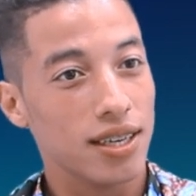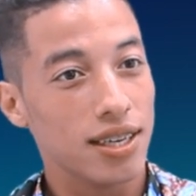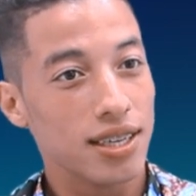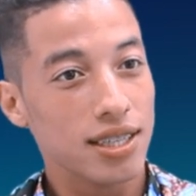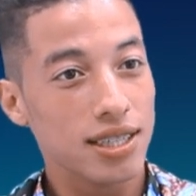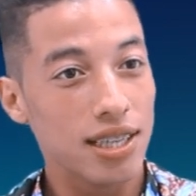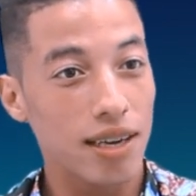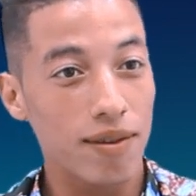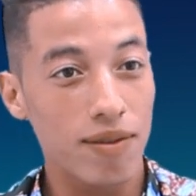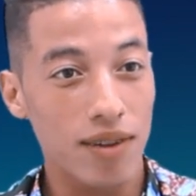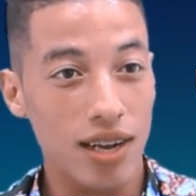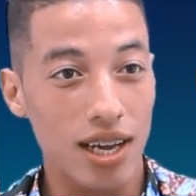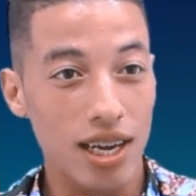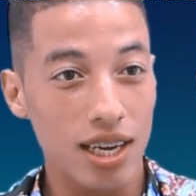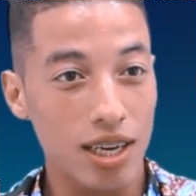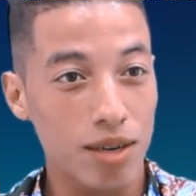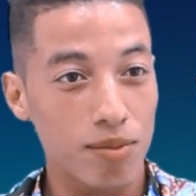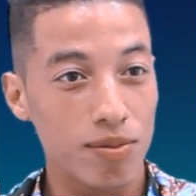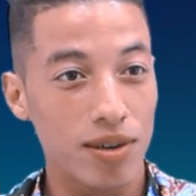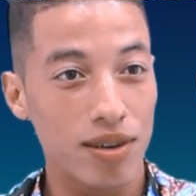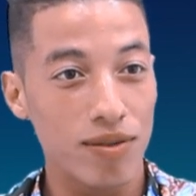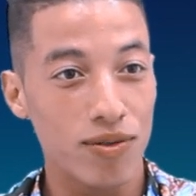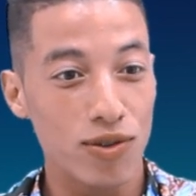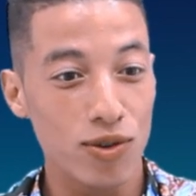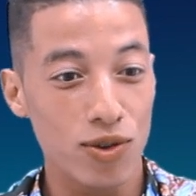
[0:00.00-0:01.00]
صافي لقى
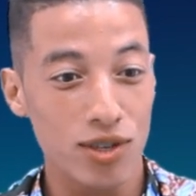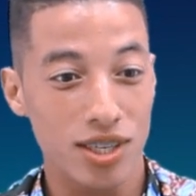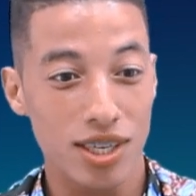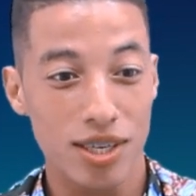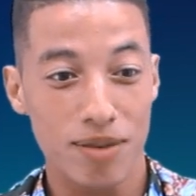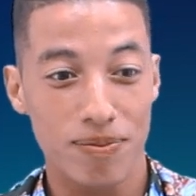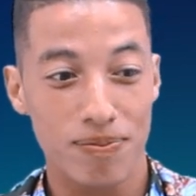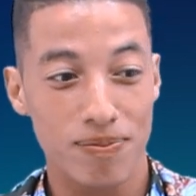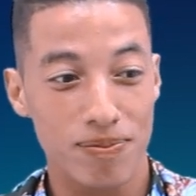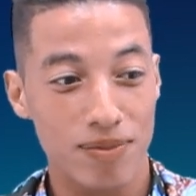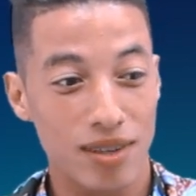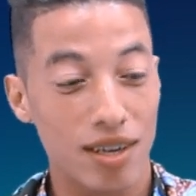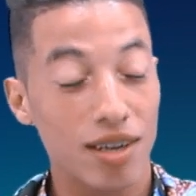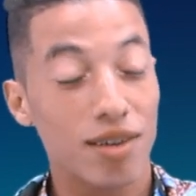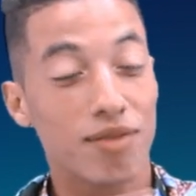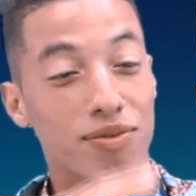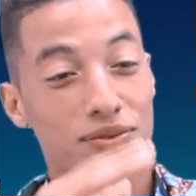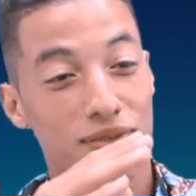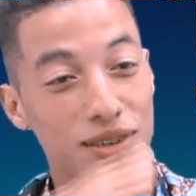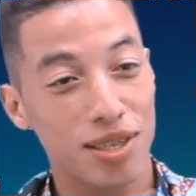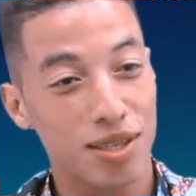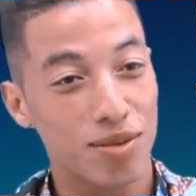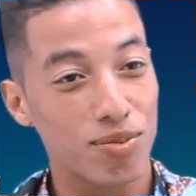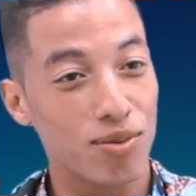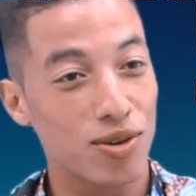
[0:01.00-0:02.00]
اقبال في يوتيوب آه، في
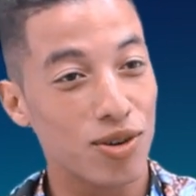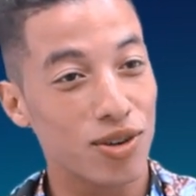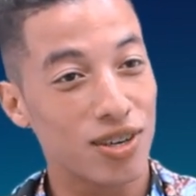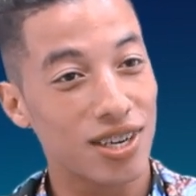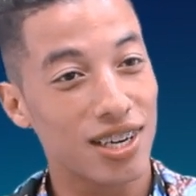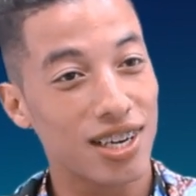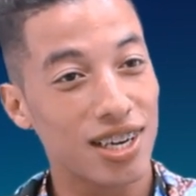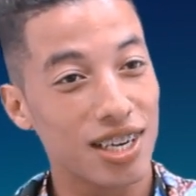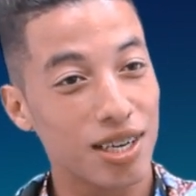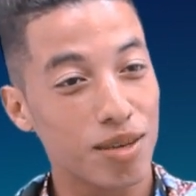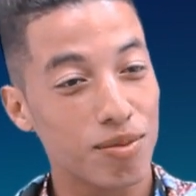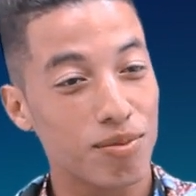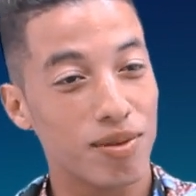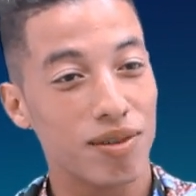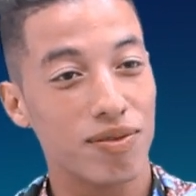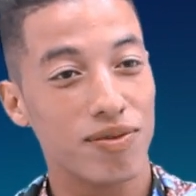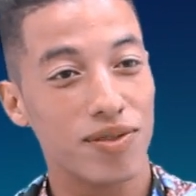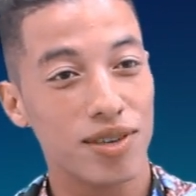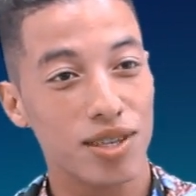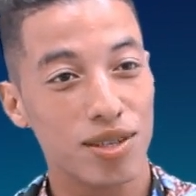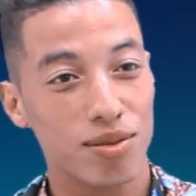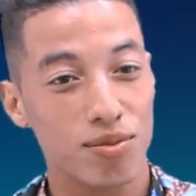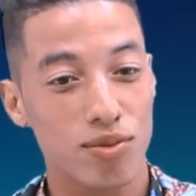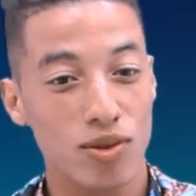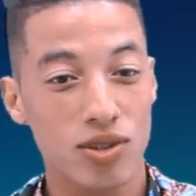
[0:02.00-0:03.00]
فيسبوك لقى اقبال في
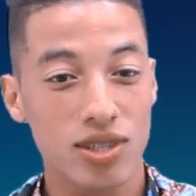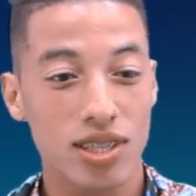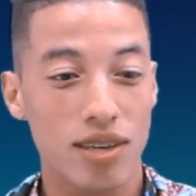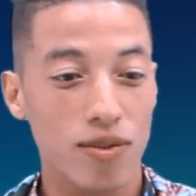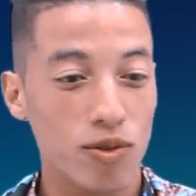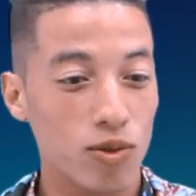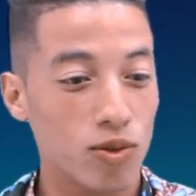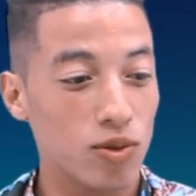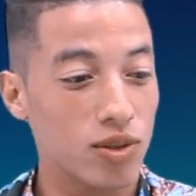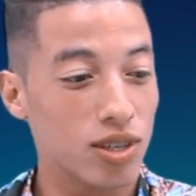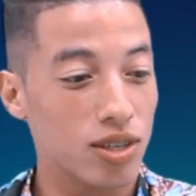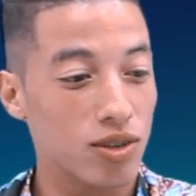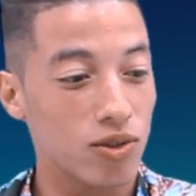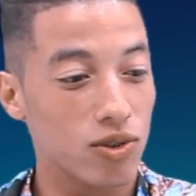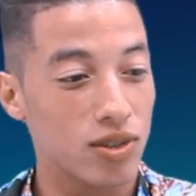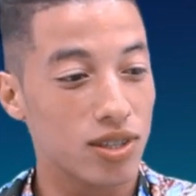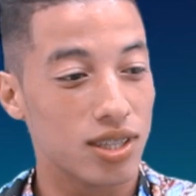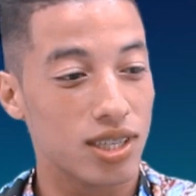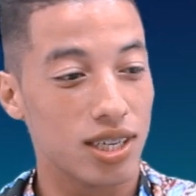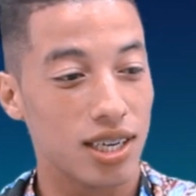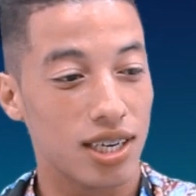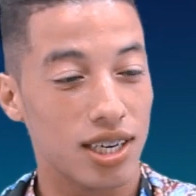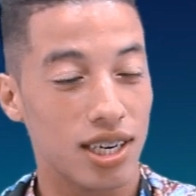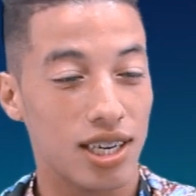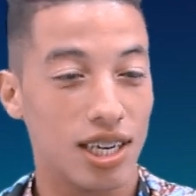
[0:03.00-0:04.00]
فيسبوك صافي وانا نقول
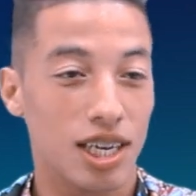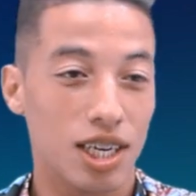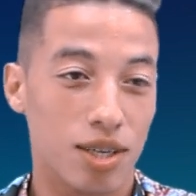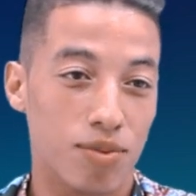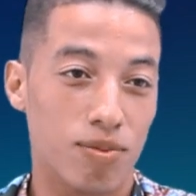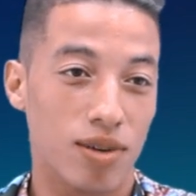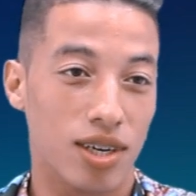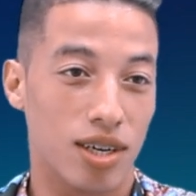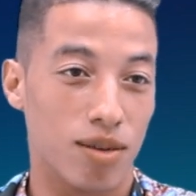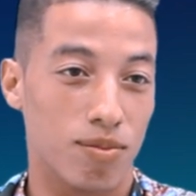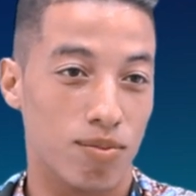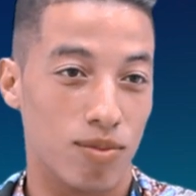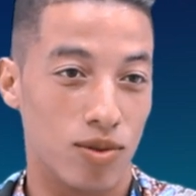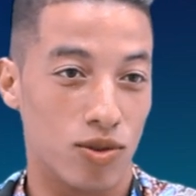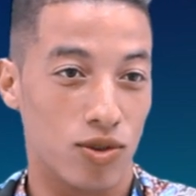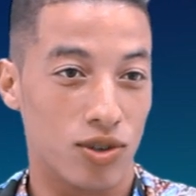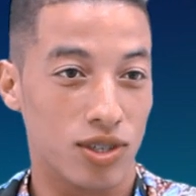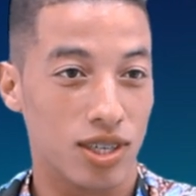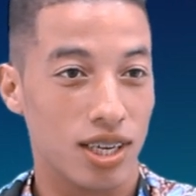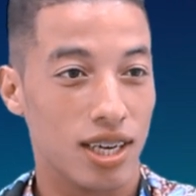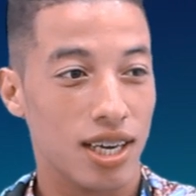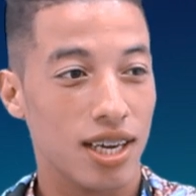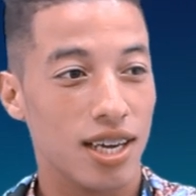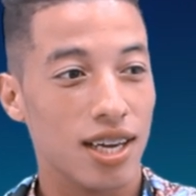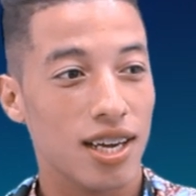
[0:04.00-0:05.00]
للدراري علاش ما نكملوش